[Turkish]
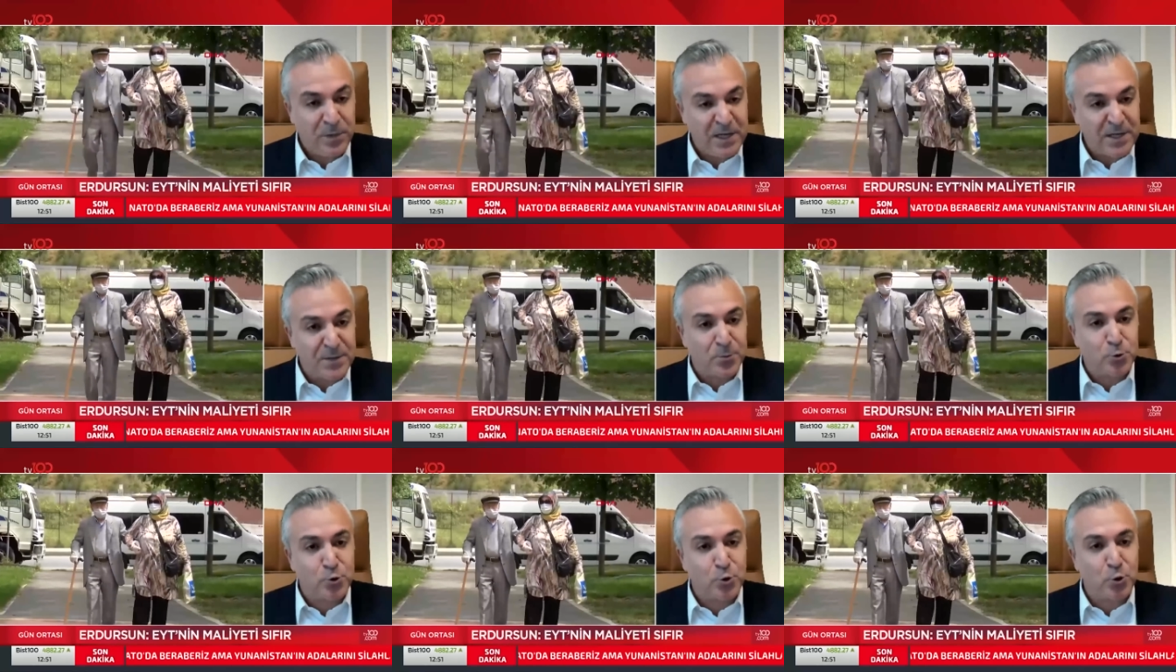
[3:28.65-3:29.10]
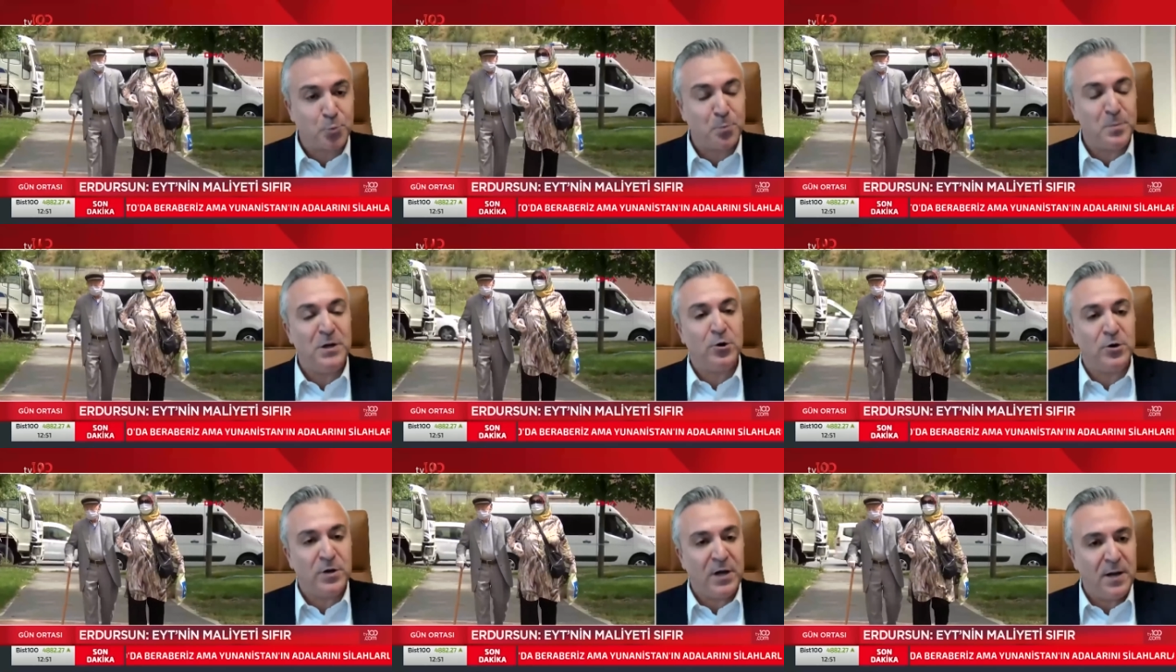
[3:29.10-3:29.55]

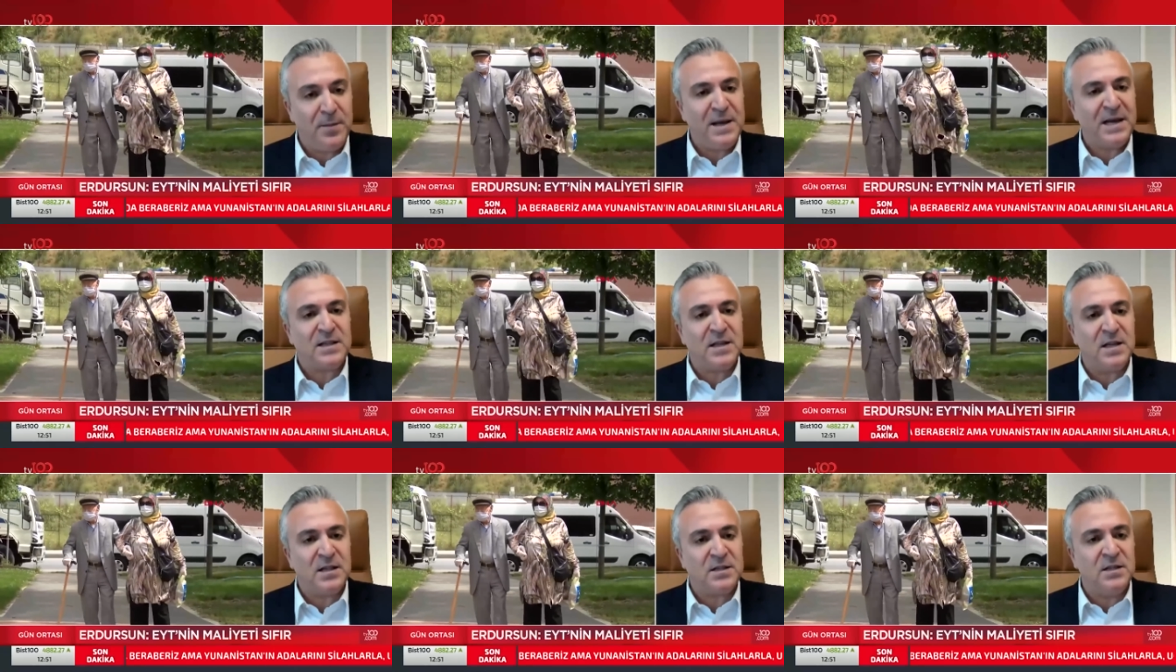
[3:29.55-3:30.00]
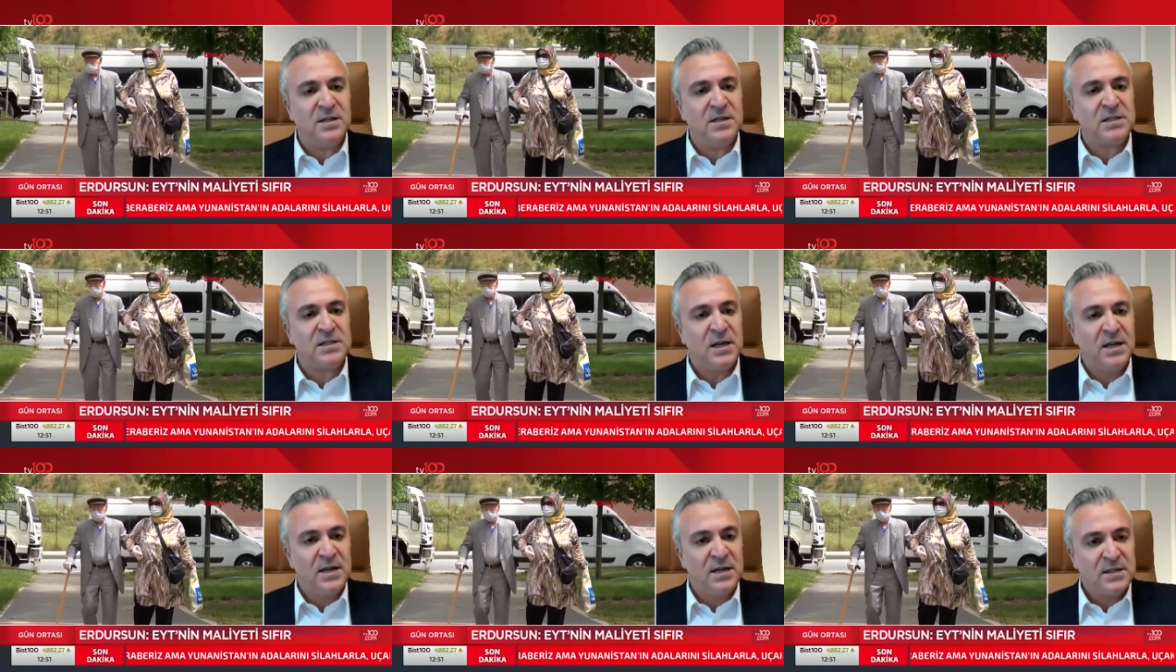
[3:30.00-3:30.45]
1,5 milyon emekli
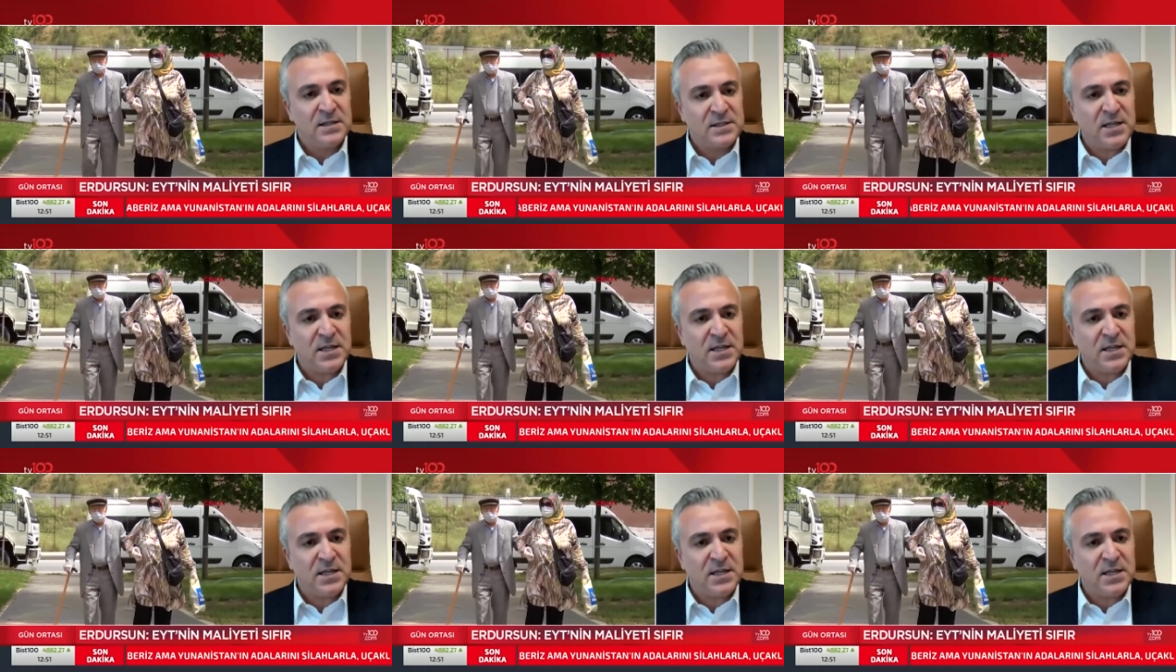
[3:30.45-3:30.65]
ettiniz.